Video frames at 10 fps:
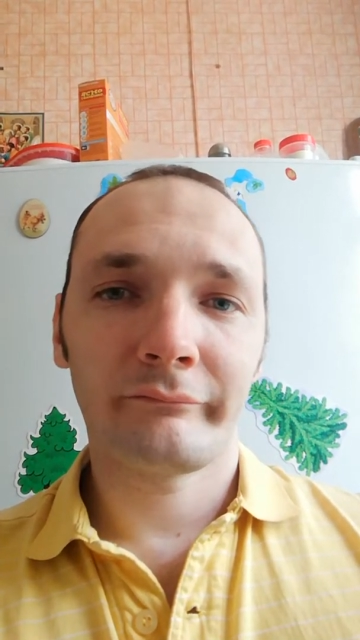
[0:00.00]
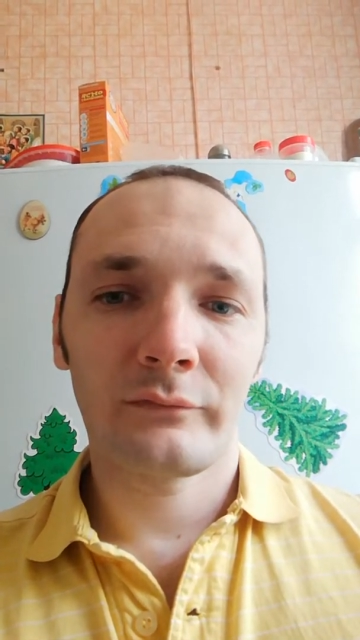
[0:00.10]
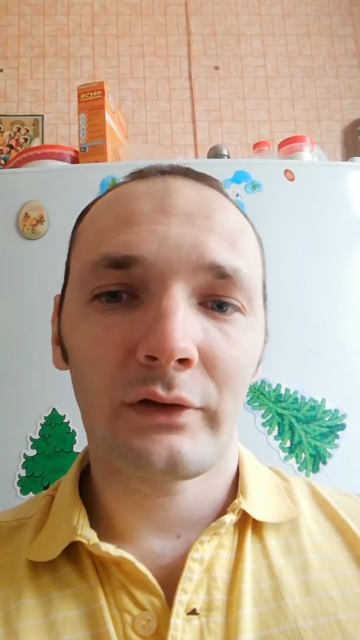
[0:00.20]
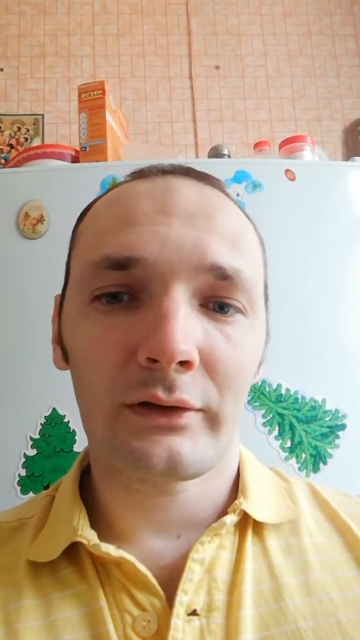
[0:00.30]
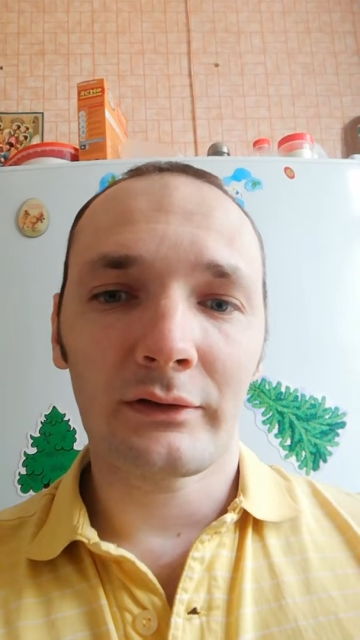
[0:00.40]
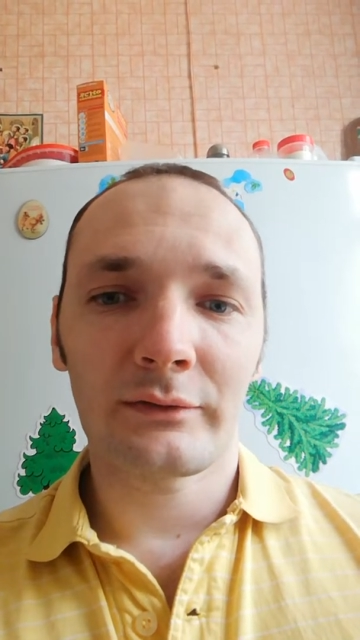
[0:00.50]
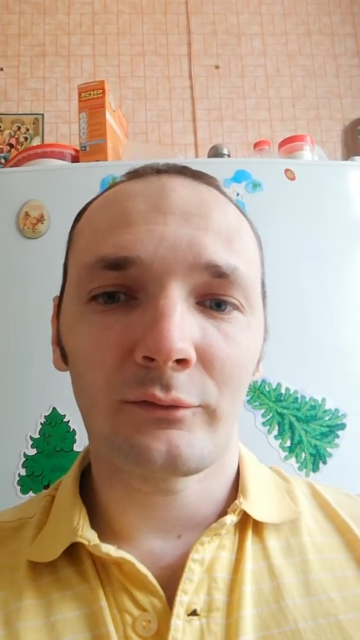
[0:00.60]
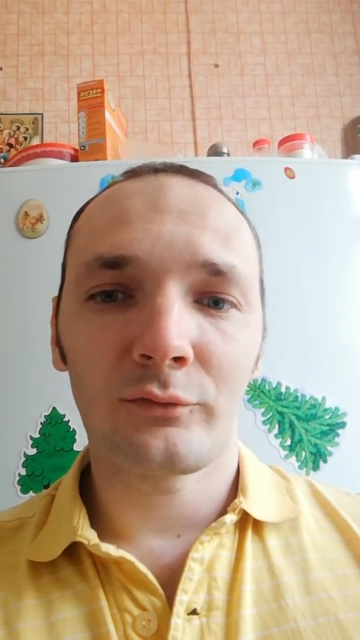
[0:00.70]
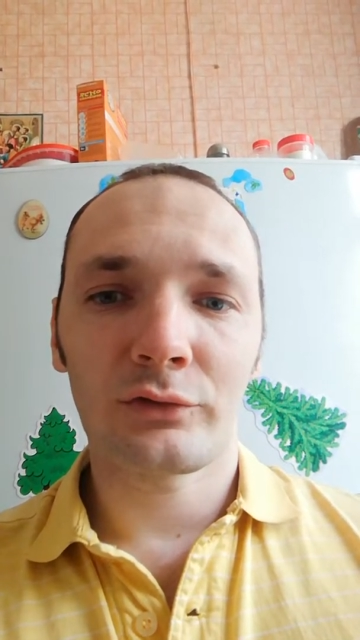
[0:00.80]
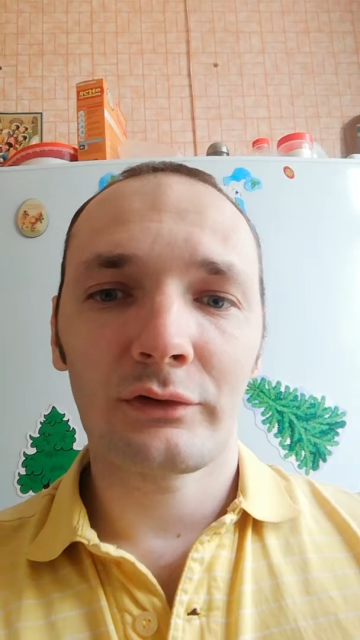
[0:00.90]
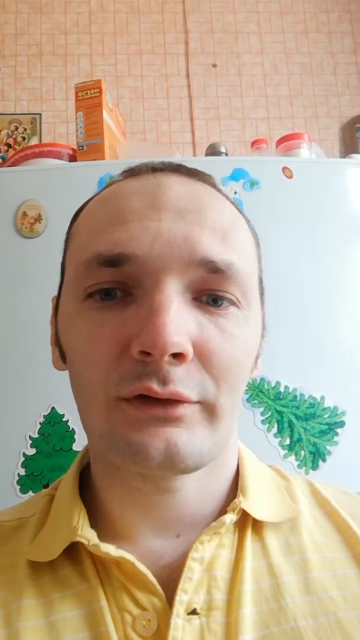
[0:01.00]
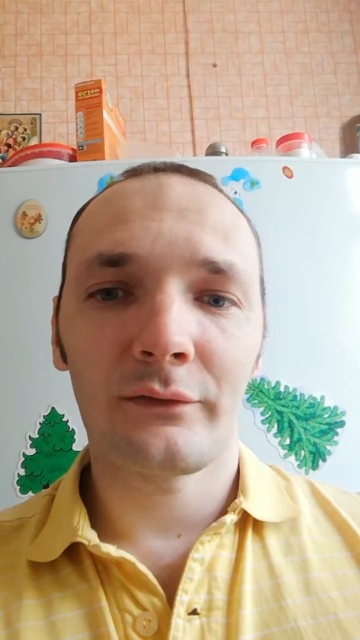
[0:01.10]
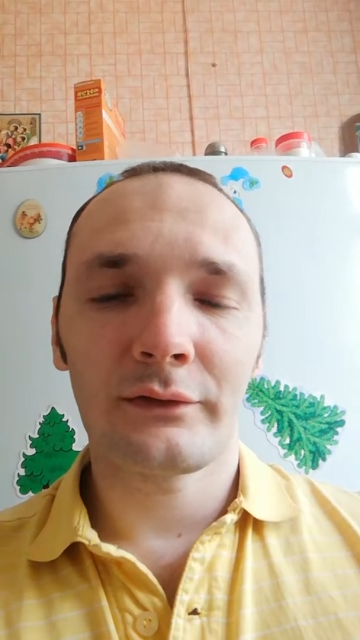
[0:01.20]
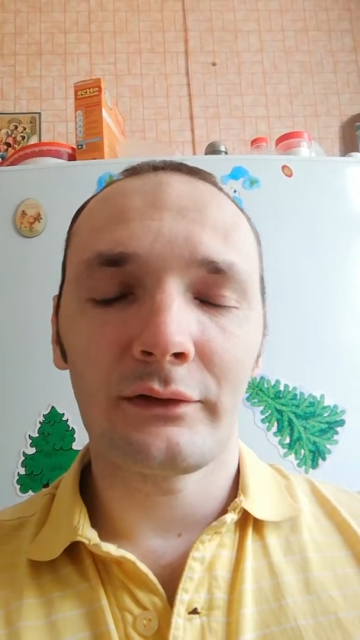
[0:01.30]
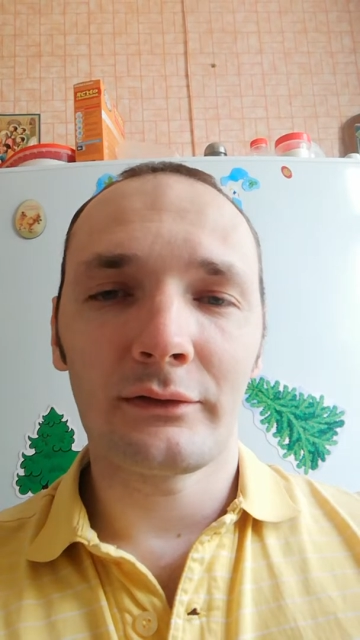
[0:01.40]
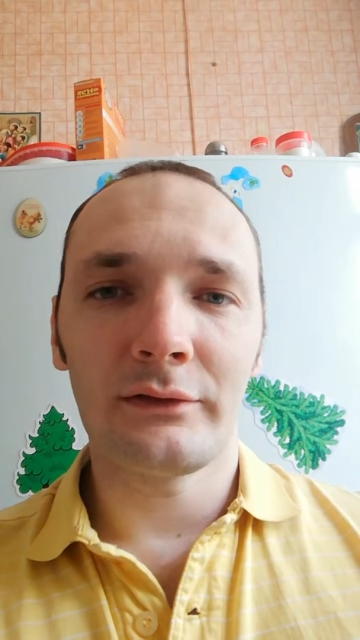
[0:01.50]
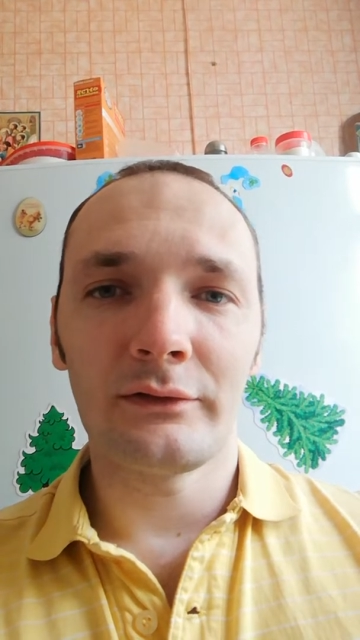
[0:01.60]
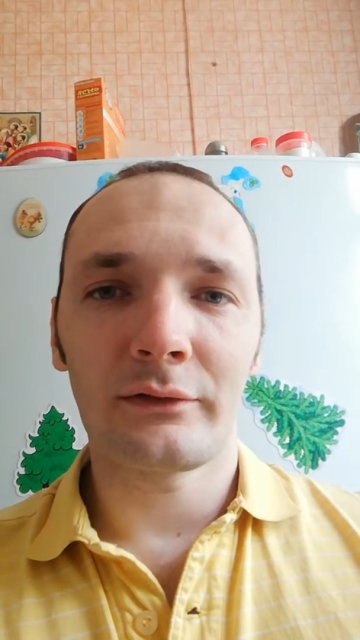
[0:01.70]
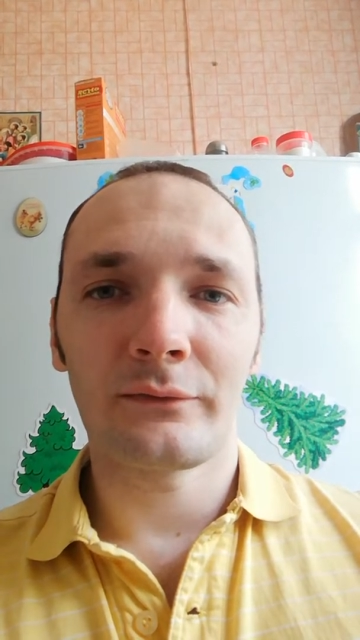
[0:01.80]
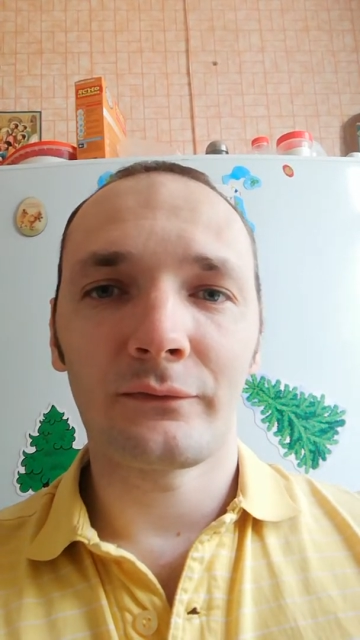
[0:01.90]
как раз ему может не хватить
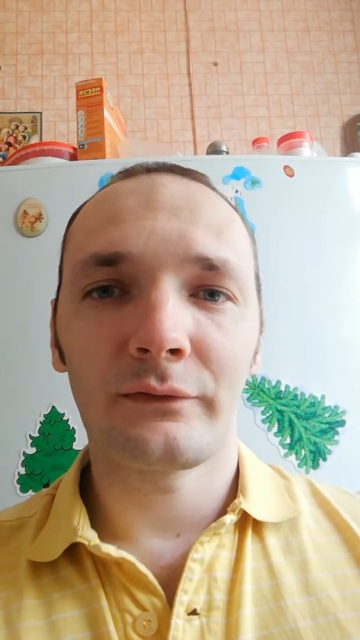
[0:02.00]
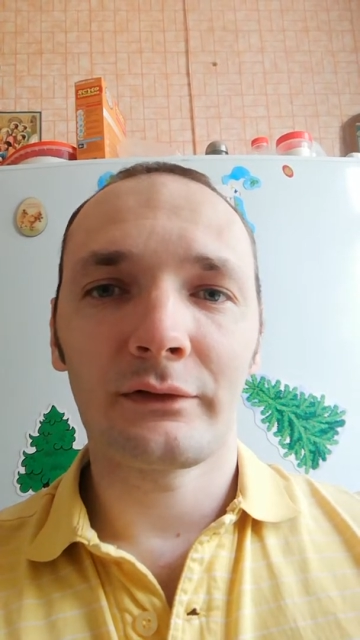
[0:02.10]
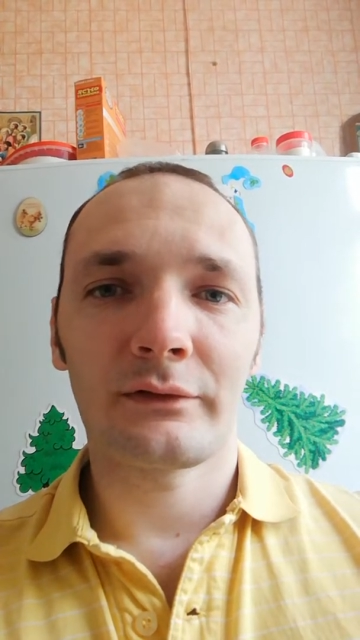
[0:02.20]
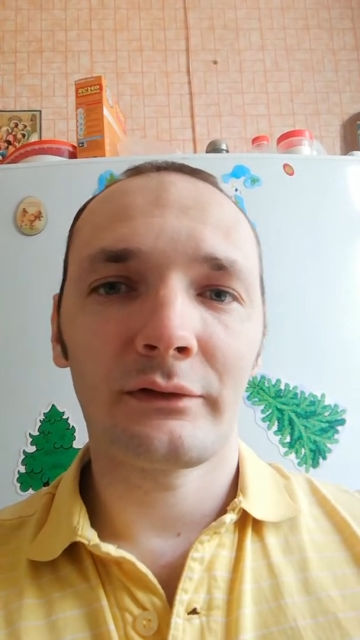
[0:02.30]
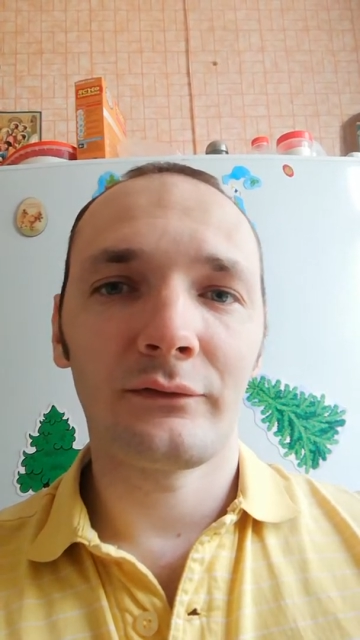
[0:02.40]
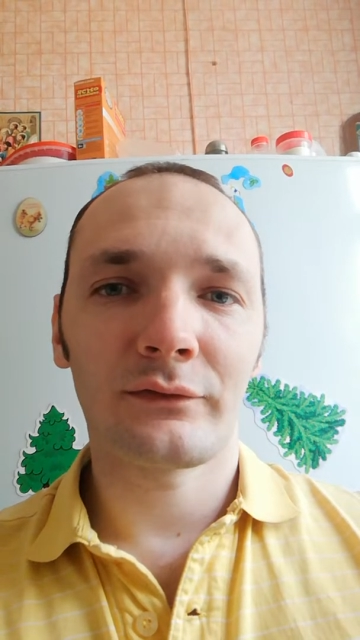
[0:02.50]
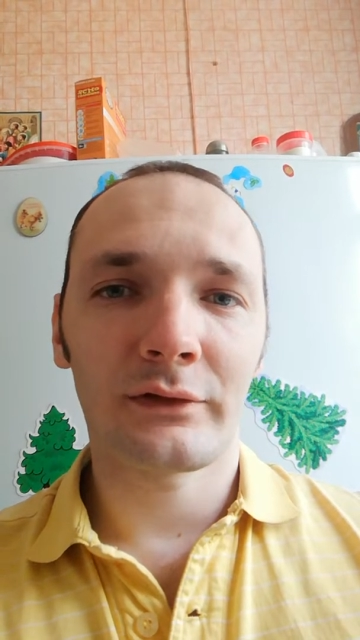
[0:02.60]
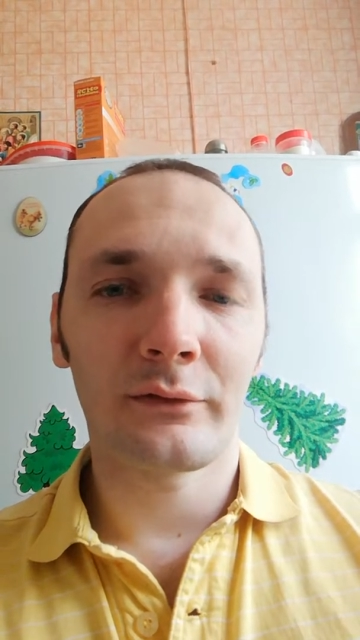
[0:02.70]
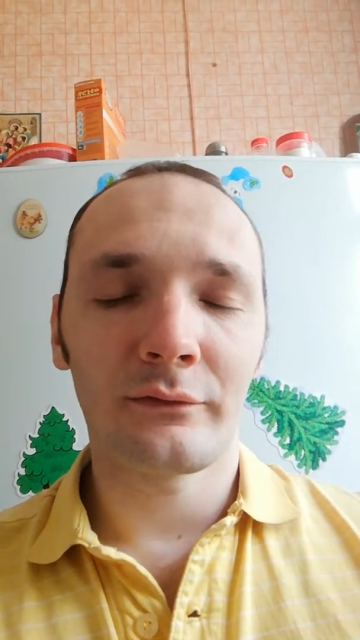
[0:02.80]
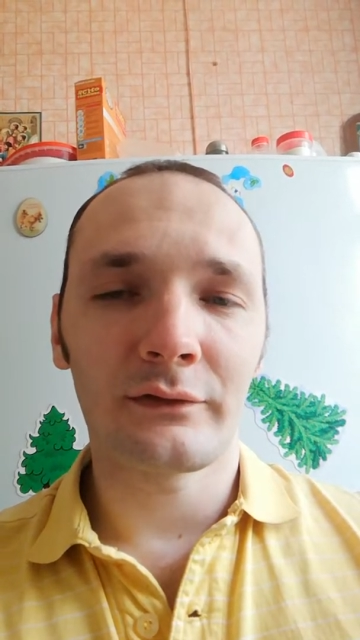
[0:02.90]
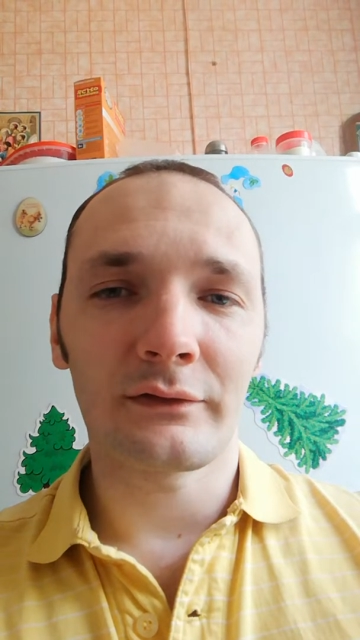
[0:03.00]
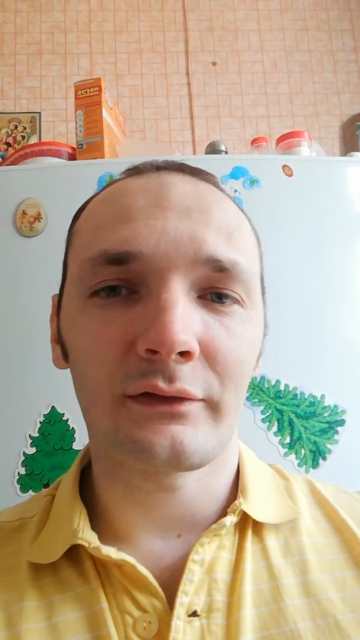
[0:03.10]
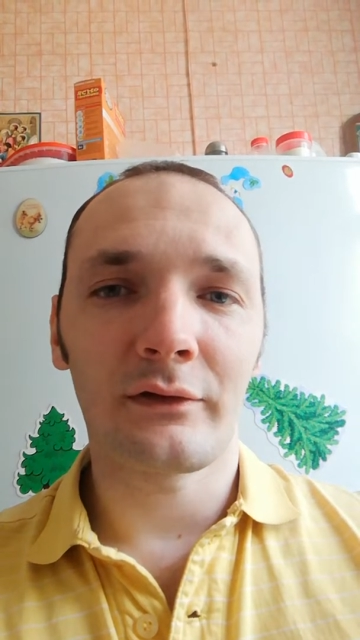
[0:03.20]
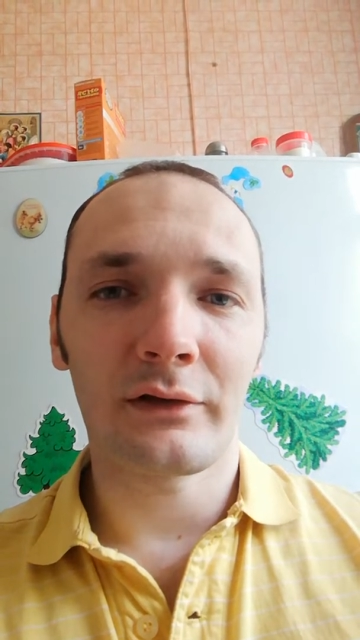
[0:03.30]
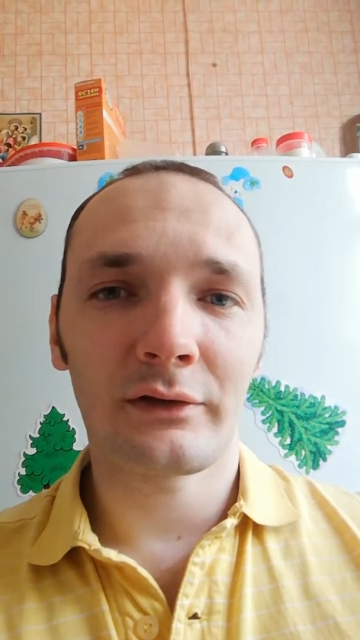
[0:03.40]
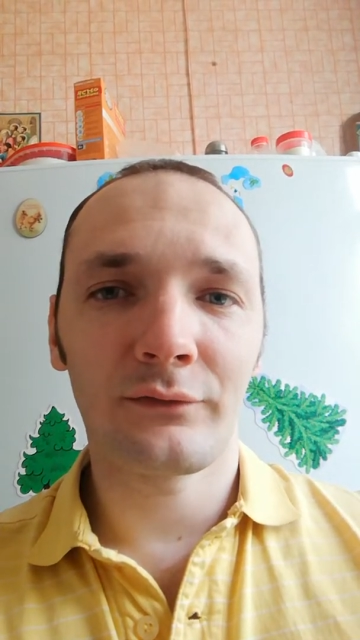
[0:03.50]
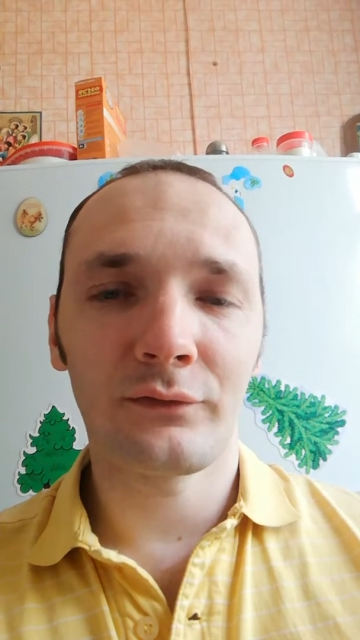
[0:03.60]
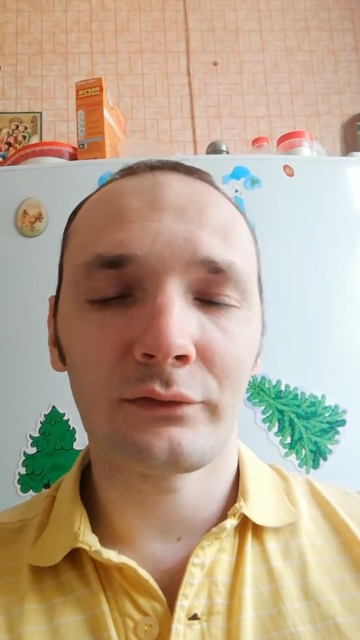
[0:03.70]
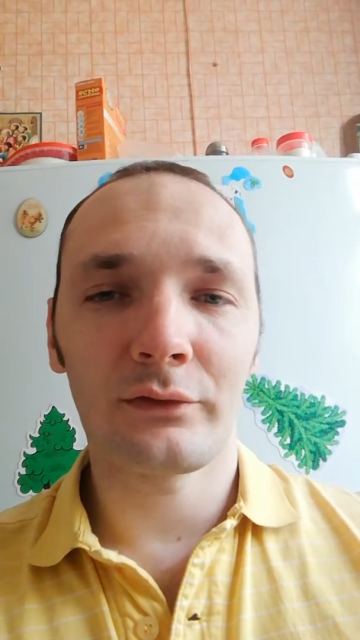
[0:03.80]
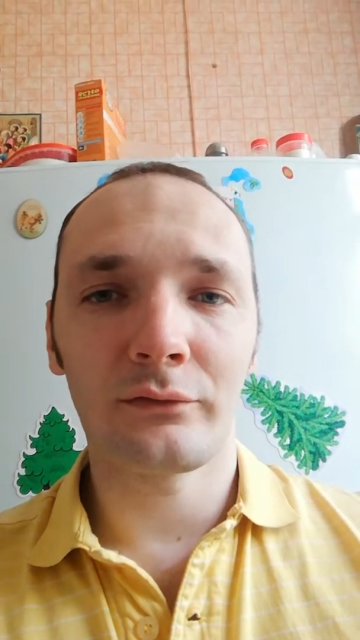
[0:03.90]
лидеров, если не восстановится Салах к
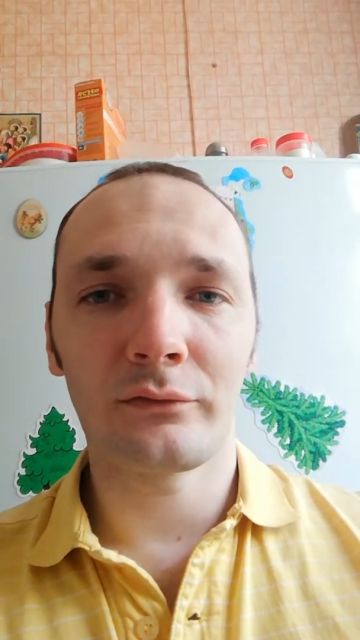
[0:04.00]
финалу.